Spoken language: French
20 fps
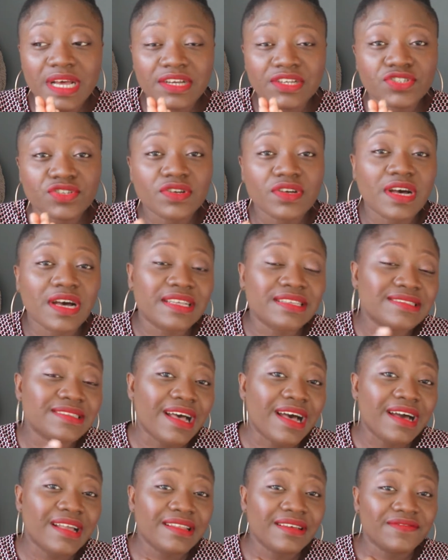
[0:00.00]
l'argent grâce
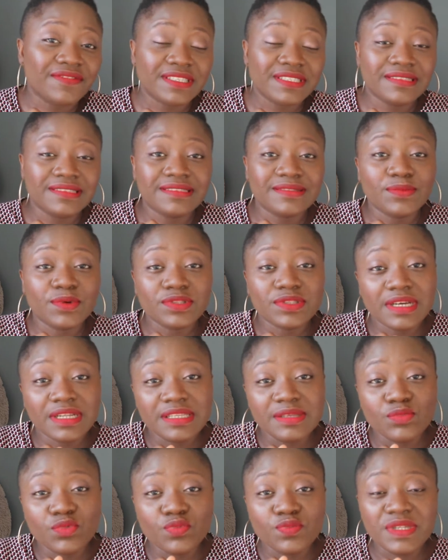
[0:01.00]
à l'investissement dans
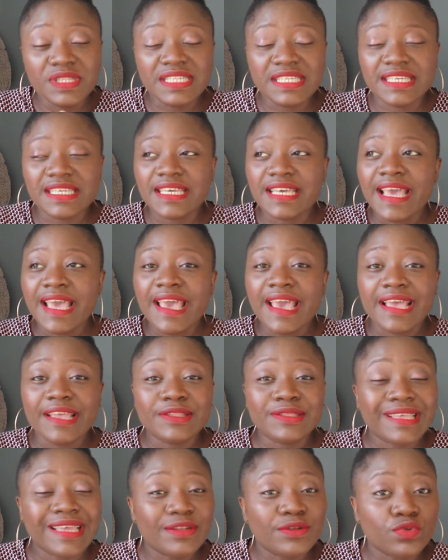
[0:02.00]
l'immobilier
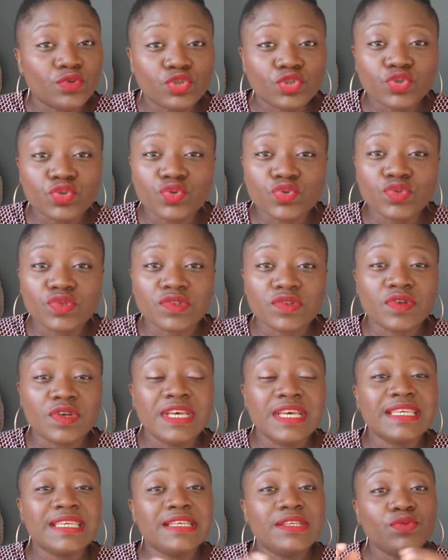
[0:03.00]
est quelque chose
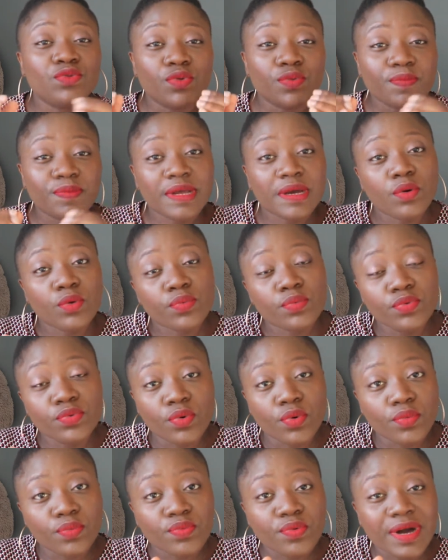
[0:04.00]
qui te plaît au plus
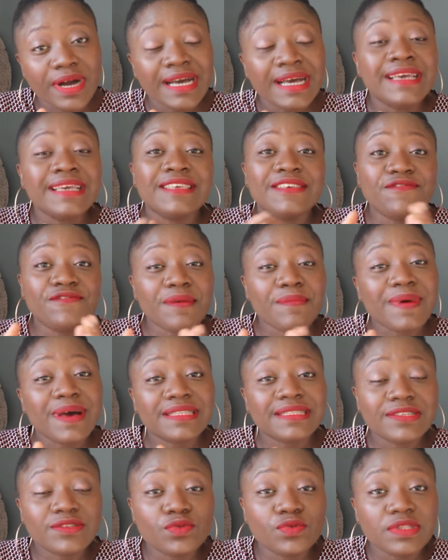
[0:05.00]
haut point, qui fait
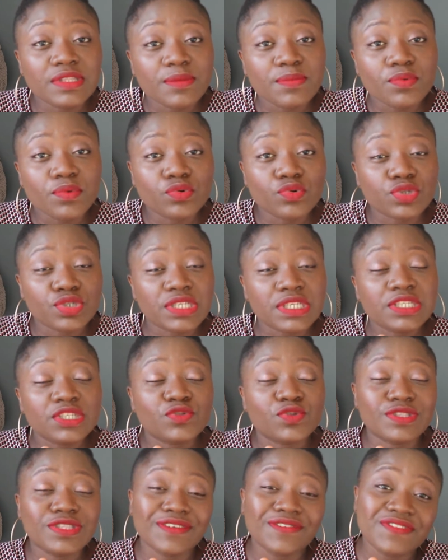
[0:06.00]
partie de tes projets,
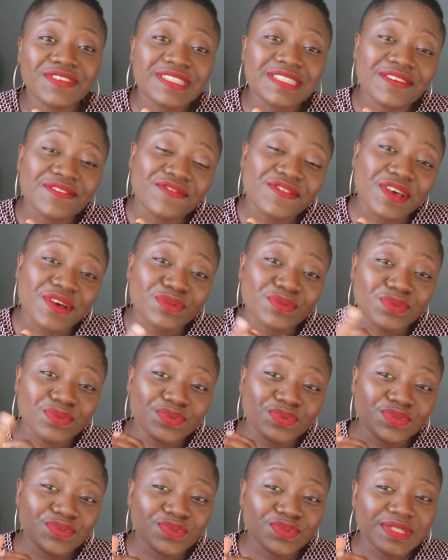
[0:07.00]
je t'invite à faire deux
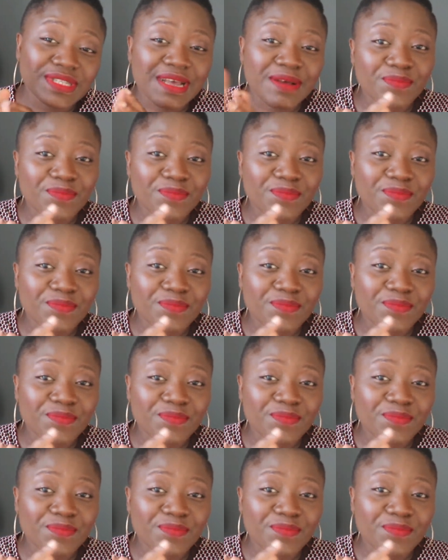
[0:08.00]
choses.